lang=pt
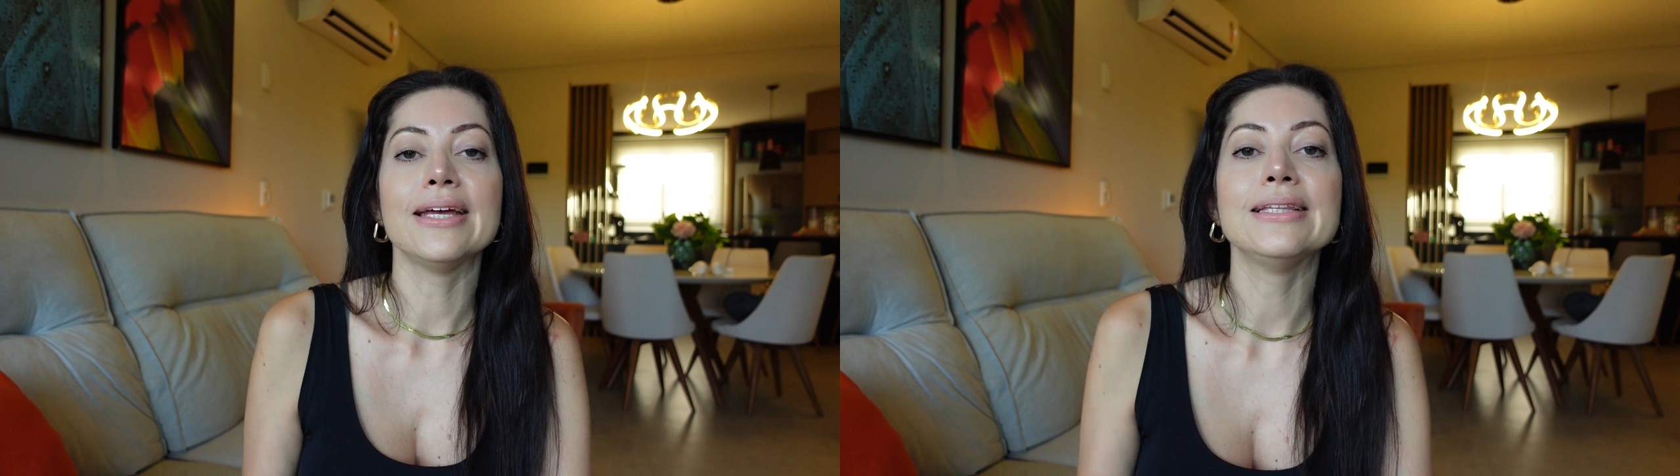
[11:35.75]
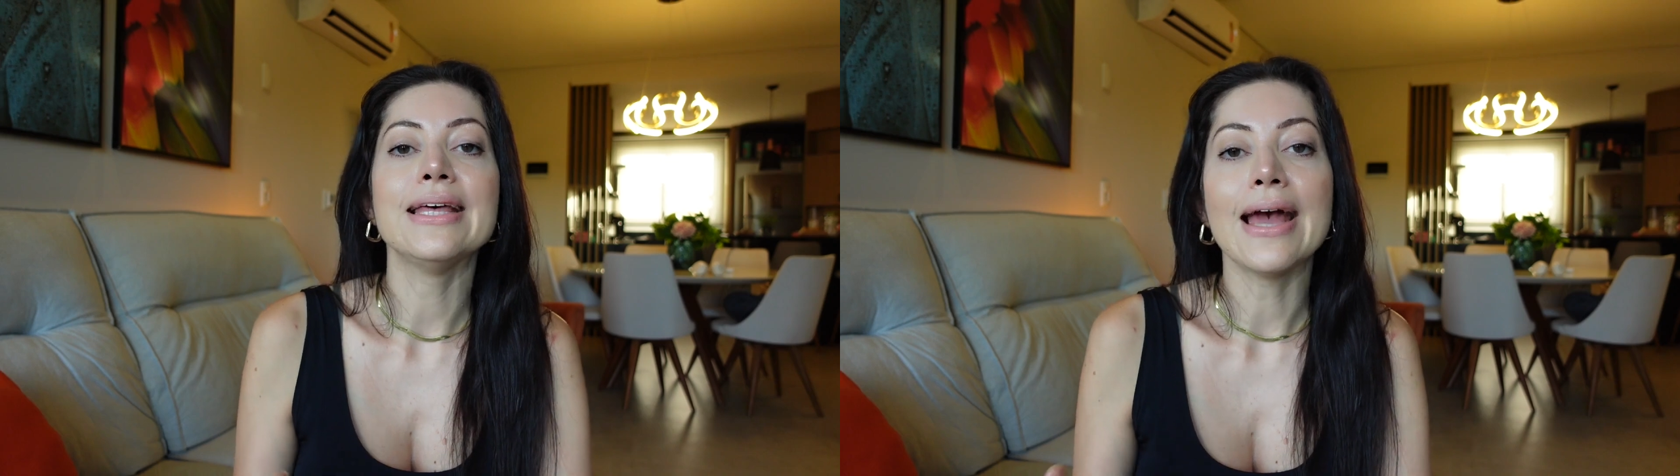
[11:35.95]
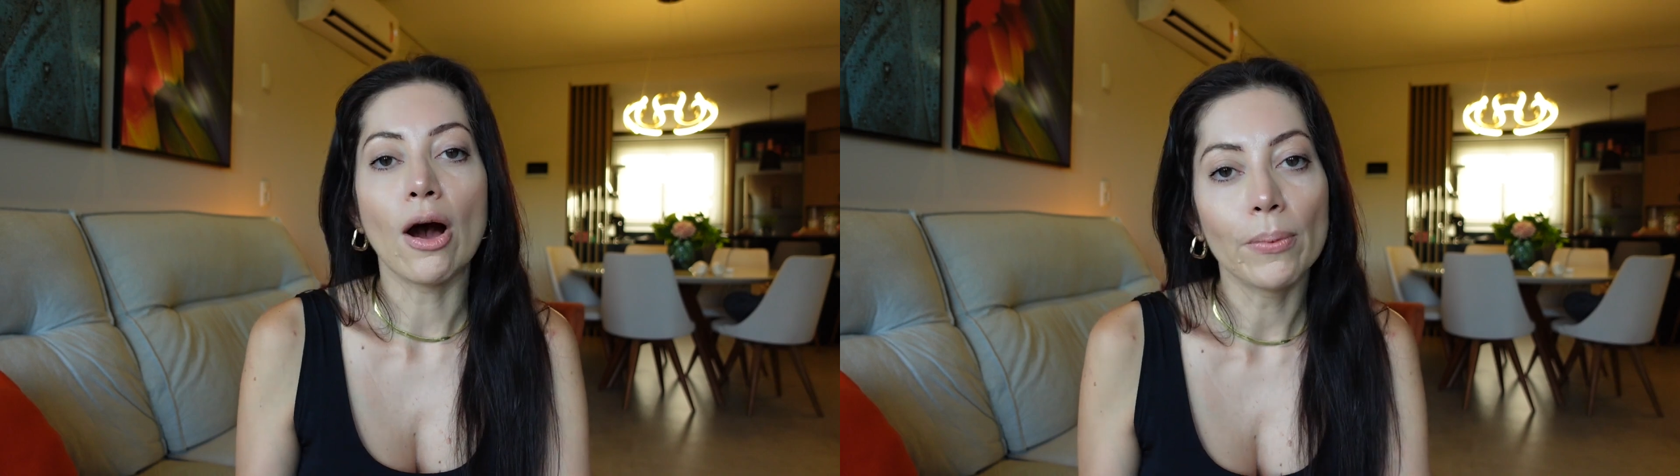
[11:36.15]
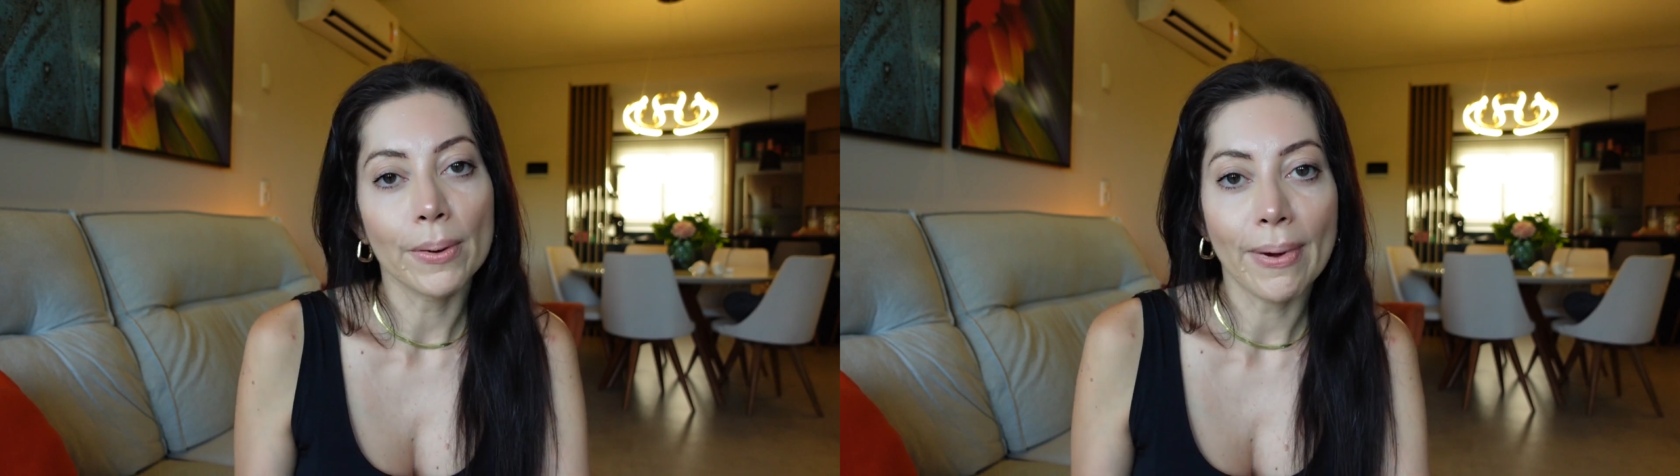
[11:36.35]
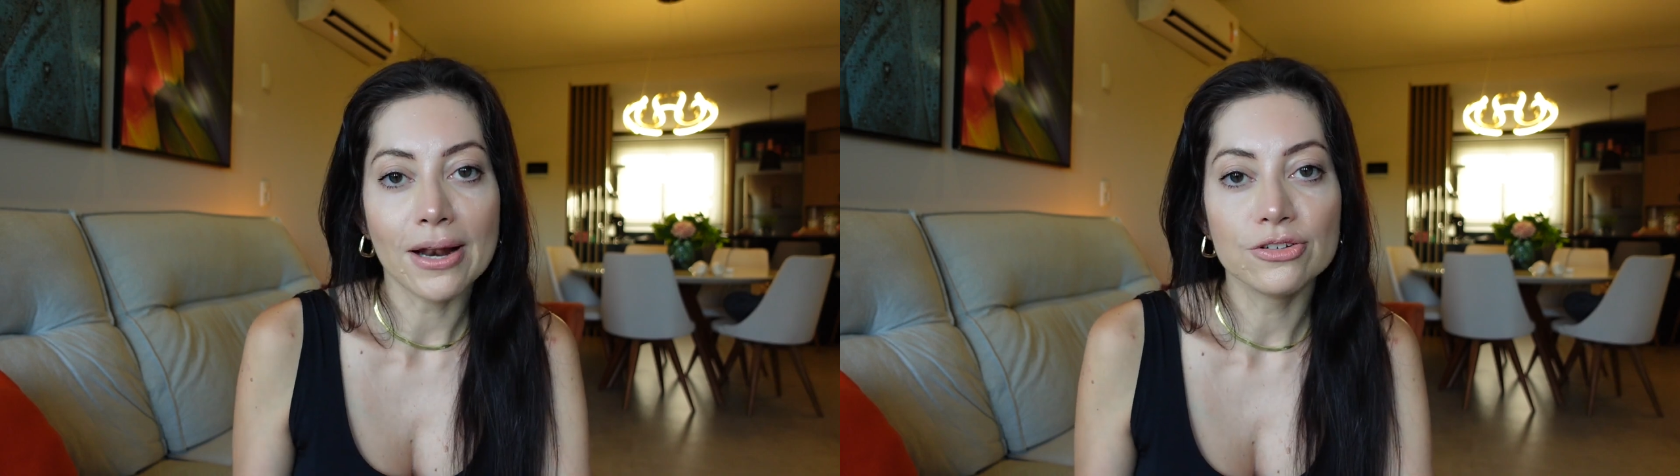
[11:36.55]
ideal para
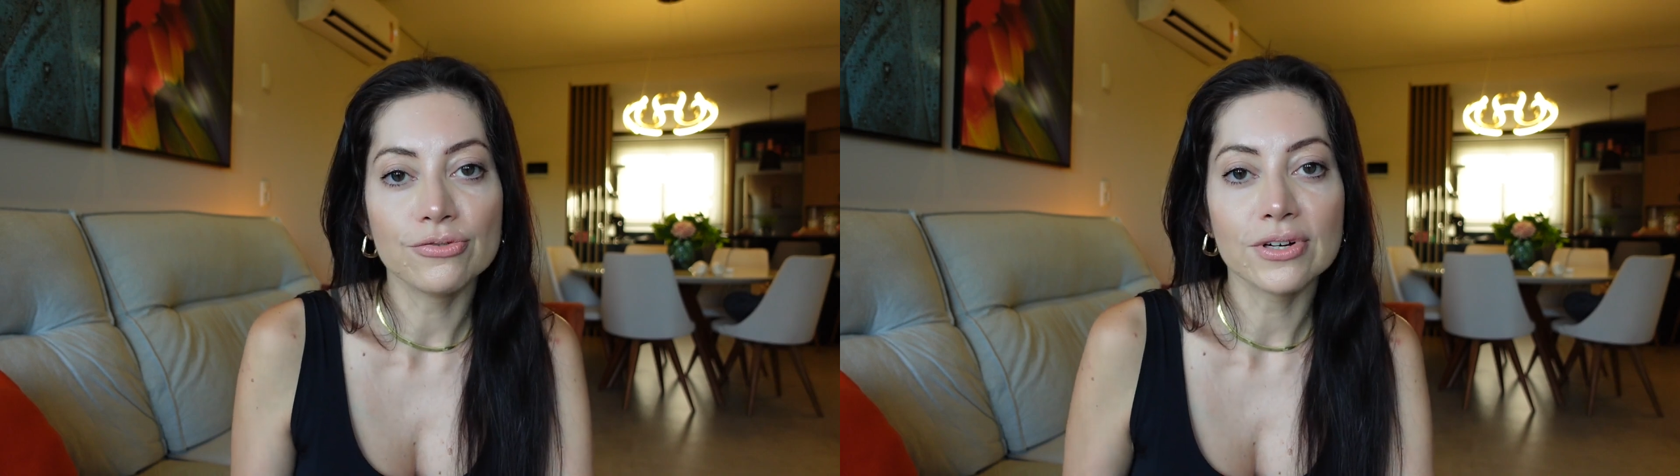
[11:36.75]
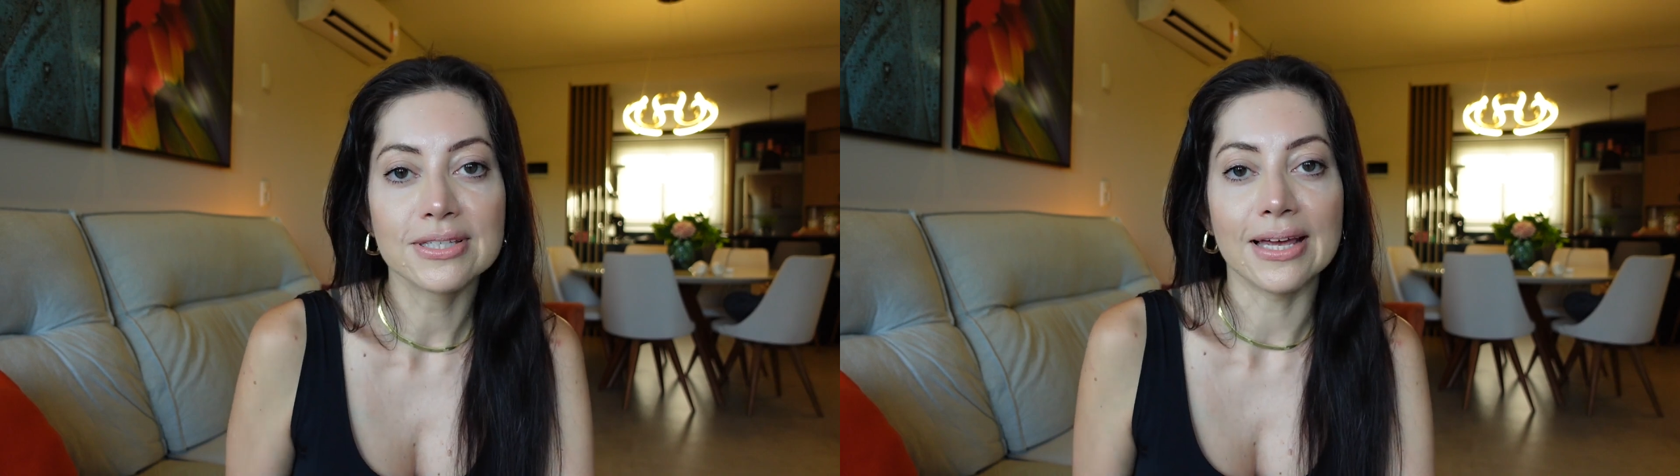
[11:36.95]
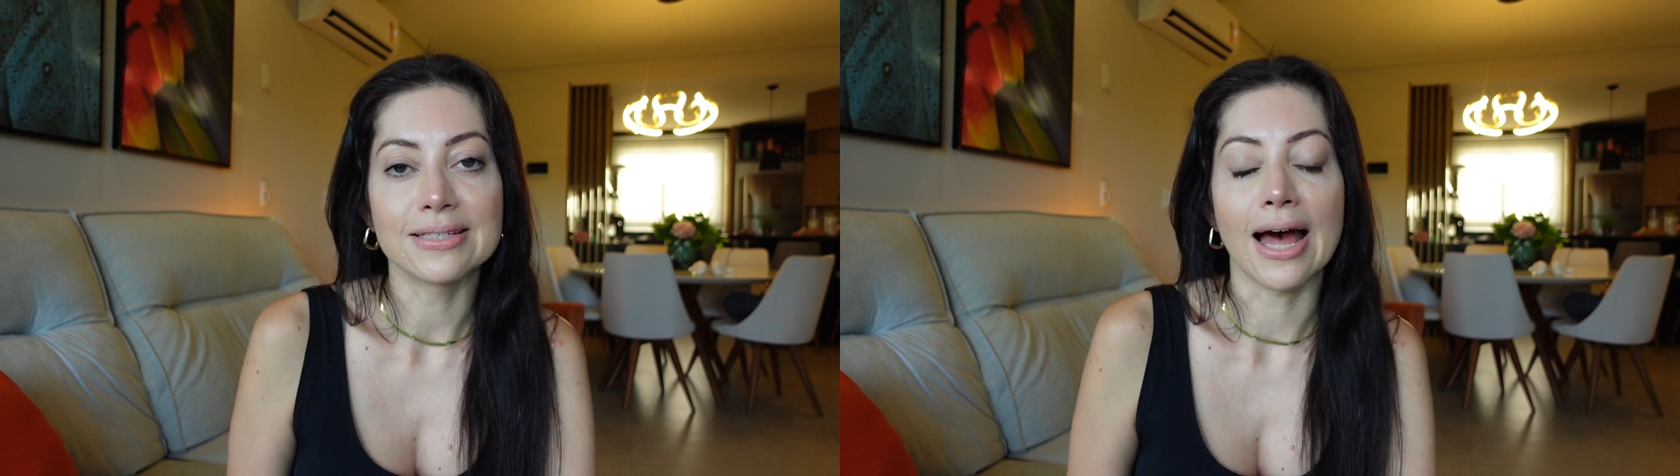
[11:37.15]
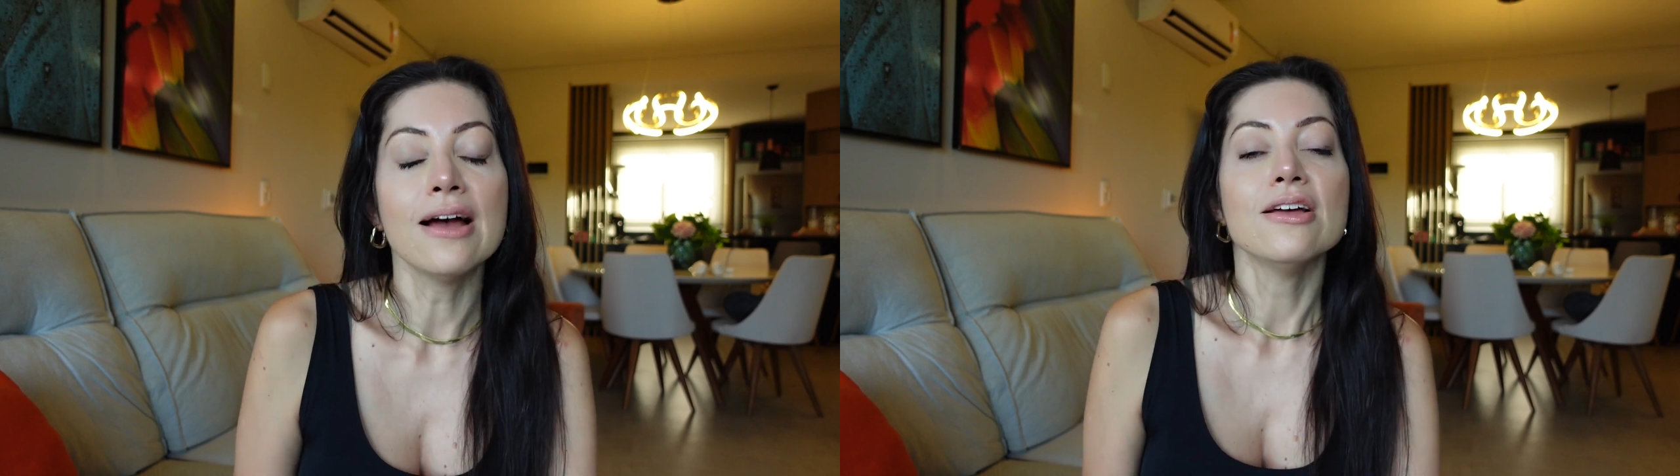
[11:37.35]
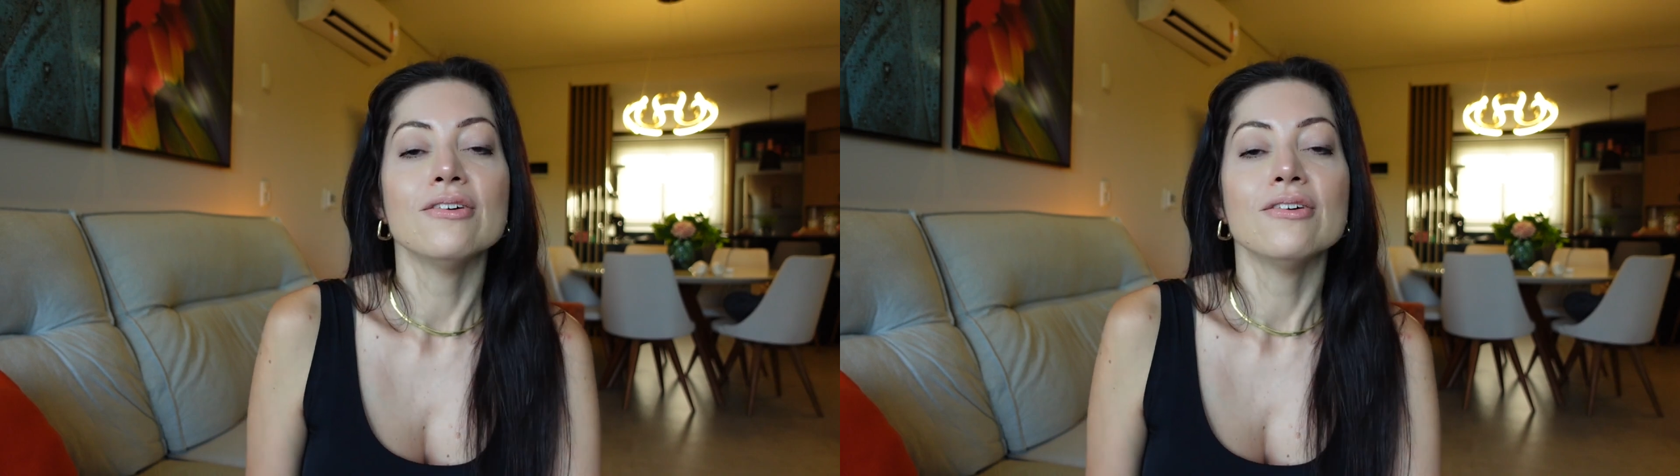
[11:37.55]
a pele de vocês, tá?